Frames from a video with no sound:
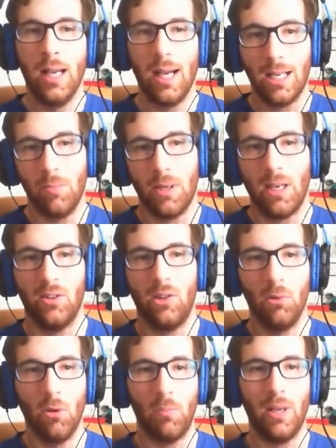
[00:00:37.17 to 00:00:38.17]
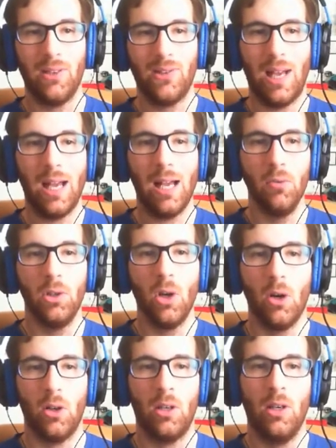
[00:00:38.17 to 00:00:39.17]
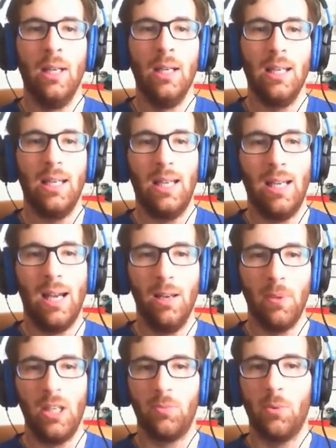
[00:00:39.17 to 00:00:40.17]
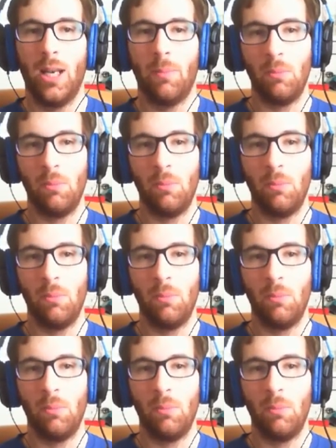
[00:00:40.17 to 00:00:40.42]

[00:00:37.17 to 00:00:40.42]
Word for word: anche perché se uno pensa a New York e al baseball,